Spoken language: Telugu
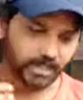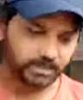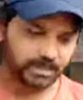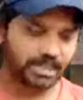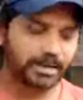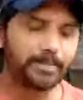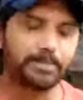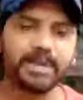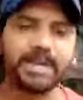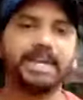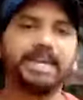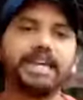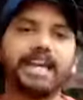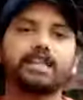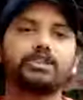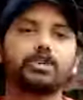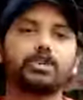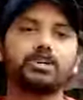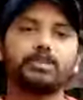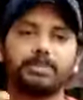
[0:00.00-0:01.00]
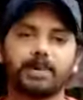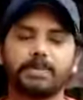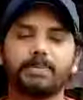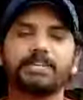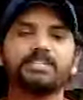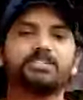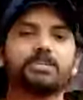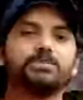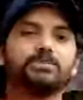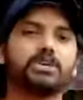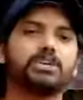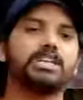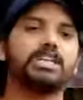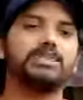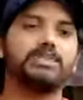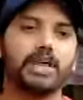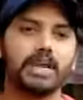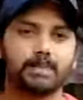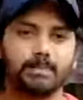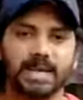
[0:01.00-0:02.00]
తన మీడియాతో ప్రపంచంతో
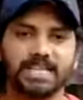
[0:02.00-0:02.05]
వాళ్ళ